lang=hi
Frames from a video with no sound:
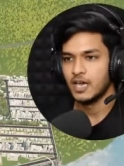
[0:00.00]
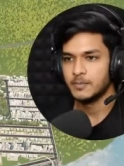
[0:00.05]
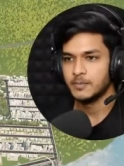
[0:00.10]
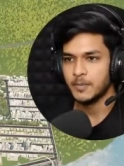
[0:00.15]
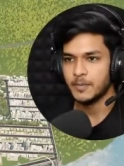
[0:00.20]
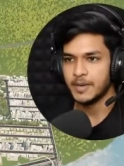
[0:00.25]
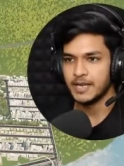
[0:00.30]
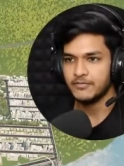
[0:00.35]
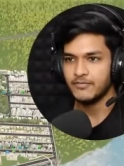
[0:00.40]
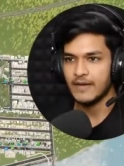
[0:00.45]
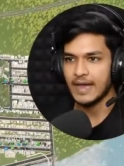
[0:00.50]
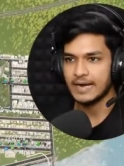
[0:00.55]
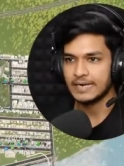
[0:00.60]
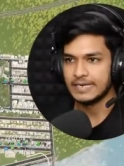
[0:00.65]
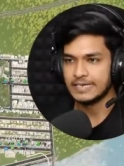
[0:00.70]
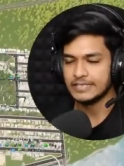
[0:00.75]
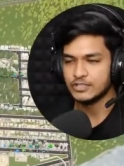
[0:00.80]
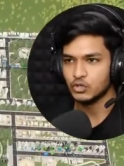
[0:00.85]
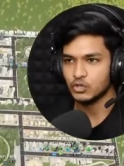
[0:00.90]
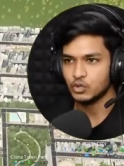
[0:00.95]
हम हमारे
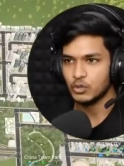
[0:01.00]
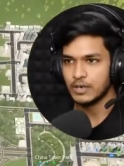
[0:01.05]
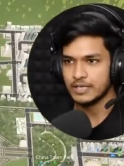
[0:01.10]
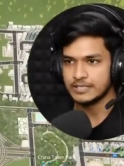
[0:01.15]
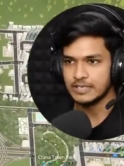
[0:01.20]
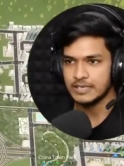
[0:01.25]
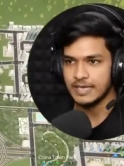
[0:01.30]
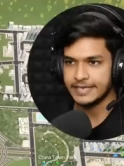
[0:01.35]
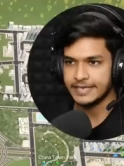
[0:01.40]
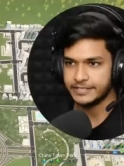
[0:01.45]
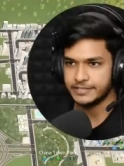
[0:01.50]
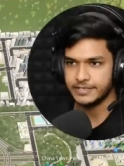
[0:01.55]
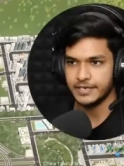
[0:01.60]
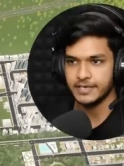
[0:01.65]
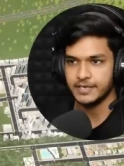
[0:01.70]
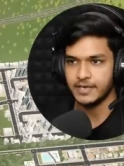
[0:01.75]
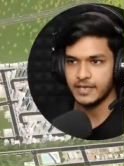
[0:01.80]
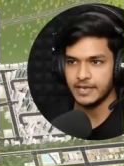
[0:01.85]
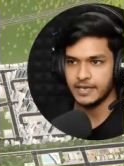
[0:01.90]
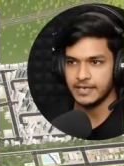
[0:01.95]
फैक्ट्रीज़ को थोड़ा सा
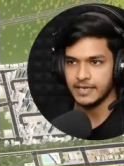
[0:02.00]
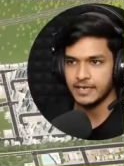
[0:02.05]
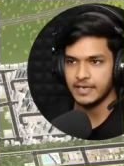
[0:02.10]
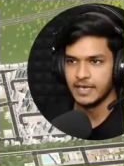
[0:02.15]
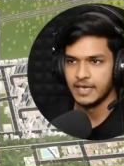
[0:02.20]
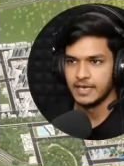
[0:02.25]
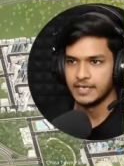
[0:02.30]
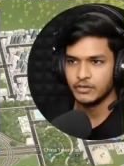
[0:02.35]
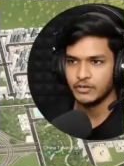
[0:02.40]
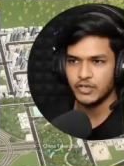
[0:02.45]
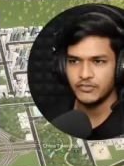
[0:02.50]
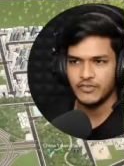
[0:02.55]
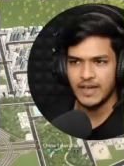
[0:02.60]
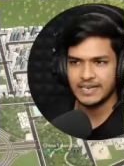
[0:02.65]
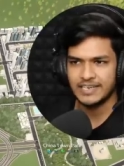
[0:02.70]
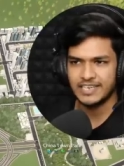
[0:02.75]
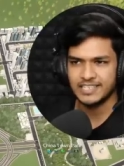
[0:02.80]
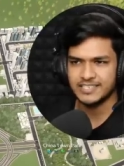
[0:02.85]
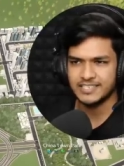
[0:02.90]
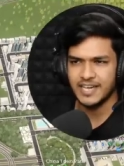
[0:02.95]
एक्सटेंड करेंगे क्योंकि
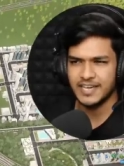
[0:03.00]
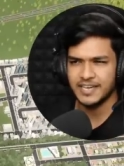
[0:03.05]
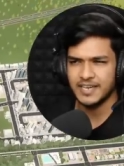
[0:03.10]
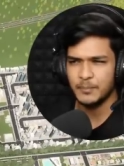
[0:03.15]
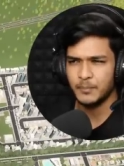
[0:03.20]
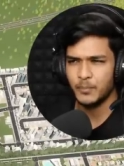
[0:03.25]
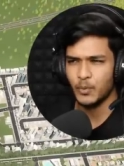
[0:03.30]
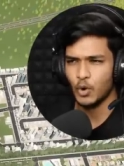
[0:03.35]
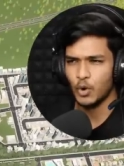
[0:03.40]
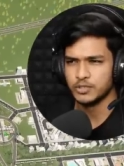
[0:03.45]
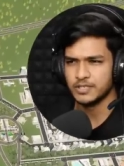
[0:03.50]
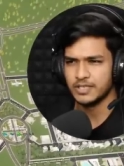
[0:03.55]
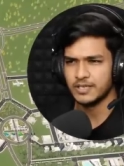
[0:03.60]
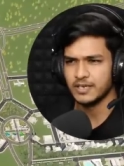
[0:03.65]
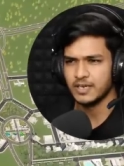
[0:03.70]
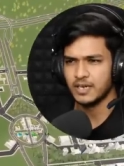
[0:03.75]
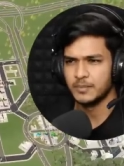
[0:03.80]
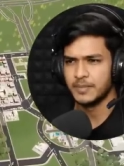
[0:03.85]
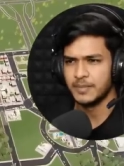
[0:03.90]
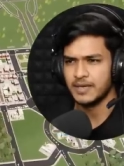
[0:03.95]
फैक्ट्रीज़ का एरिया बहुत
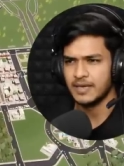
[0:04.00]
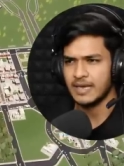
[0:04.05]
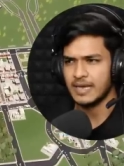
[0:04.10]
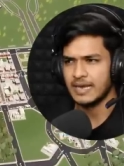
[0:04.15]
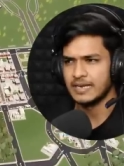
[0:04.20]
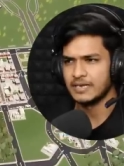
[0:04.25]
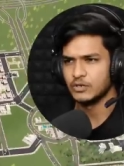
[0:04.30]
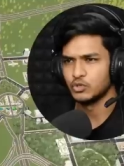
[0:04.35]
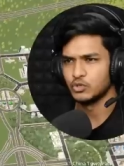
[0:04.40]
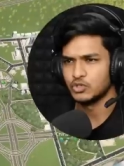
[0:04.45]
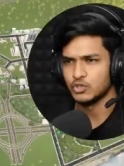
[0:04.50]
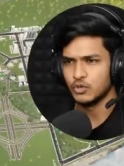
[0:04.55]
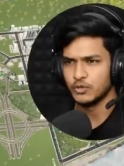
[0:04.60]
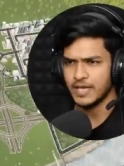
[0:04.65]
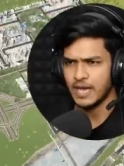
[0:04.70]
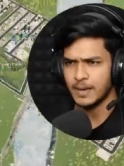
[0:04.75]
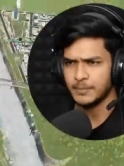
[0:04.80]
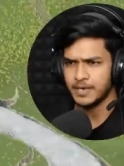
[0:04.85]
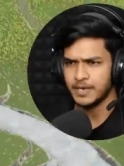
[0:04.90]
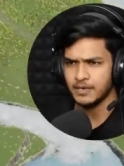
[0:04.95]
ज़्यादा कम है एंड कुछ
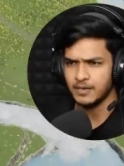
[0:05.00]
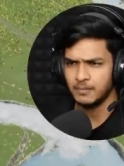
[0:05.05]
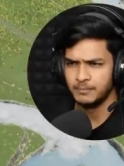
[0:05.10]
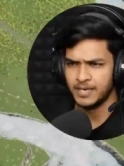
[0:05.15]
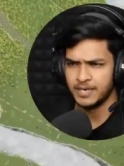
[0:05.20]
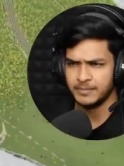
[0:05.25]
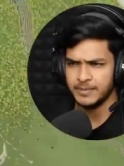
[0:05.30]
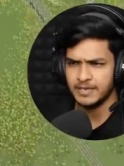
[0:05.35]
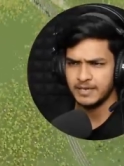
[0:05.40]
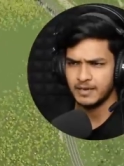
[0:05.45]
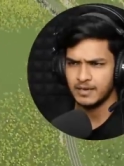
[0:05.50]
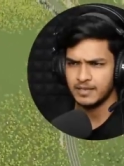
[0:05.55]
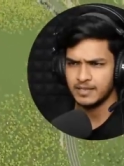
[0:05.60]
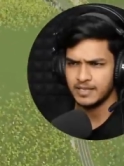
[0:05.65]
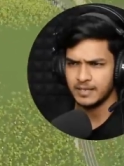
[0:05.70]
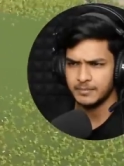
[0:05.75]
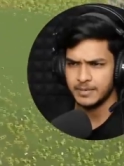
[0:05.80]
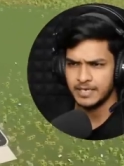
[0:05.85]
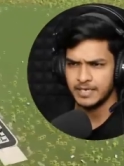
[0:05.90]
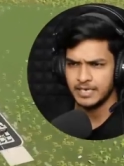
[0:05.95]
लोग यहाँ पे ना कंप्लेंट भी कर रहे
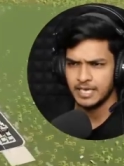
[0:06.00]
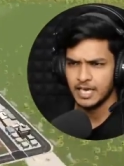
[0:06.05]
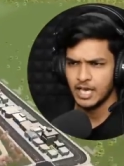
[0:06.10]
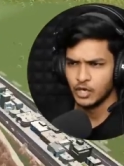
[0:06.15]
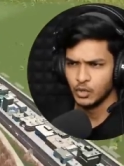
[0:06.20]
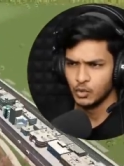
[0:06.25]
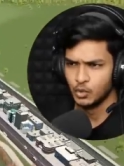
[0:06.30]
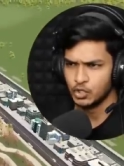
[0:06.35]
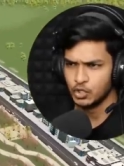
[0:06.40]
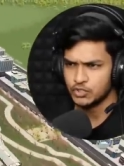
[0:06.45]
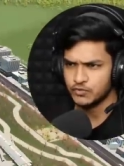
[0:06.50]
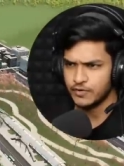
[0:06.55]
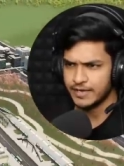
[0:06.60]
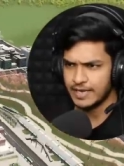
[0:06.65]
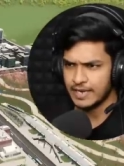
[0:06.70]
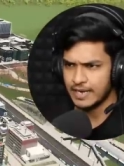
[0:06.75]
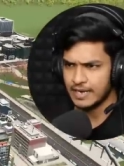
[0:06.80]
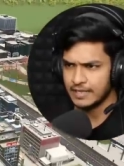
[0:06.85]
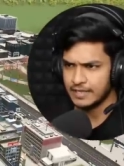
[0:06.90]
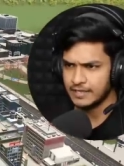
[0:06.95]
थे कि भाई गुड्स
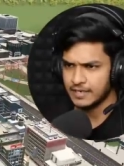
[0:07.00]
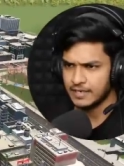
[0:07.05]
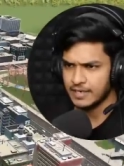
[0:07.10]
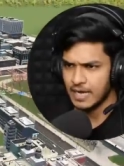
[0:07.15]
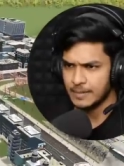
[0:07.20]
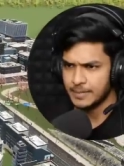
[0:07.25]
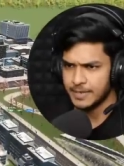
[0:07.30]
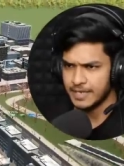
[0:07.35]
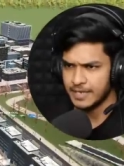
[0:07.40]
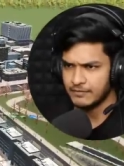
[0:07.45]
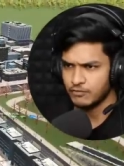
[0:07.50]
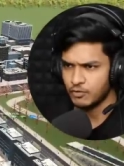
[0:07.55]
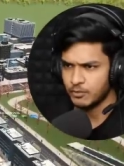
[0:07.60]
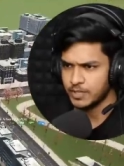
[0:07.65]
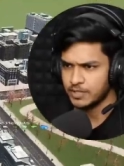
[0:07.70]
वगैरह नहीं है कहाँ पे गया वो